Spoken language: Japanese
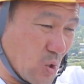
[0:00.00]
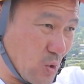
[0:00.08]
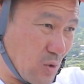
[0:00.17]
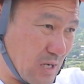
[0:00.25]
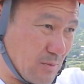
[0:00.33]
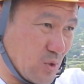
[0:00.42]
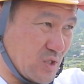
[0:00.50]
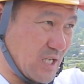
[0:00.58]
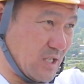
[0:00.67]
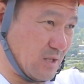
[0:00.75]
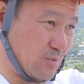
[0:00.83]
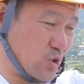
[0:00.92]
俺はもう
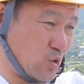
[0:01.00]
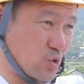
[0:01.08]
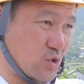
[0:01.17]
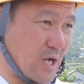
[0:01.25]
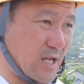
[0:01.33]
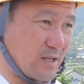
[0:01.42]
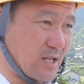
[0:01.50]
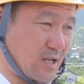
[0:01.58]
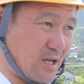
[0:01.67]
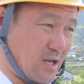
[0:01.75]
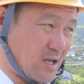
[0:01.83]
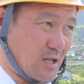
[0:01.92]
最低でも人を使った
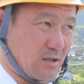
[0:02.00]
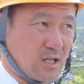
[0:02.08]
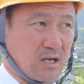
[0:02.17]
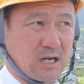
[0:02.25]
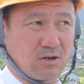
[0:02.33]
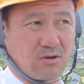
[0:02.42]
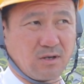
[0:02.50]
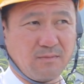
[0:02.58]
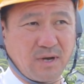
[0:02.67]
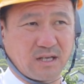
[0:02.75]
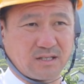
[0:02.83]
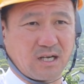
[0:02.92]
経験であの
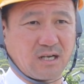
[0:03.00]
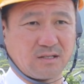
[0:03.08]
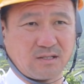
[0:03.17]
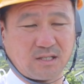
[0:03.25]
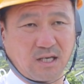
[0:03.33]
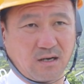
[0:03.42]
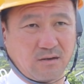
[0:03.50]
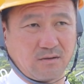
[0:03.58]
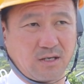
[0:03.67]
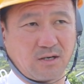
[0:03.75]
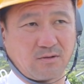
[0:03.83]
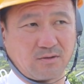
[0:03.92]
今さ違
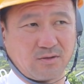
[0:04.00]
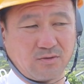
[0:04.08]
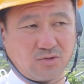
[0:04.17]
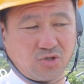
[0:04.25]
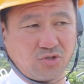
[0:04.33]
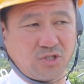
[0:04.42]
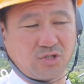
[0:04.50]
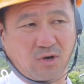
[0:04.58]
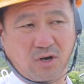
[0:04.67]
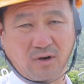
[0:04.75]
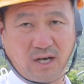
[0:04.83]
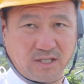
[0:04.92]
うあの10人と
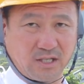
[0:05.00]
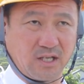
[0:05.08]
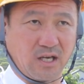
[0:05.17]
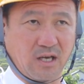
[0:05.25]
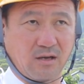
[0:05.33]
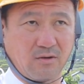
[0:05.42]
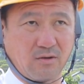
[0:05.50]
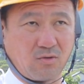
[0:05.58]
かの会社で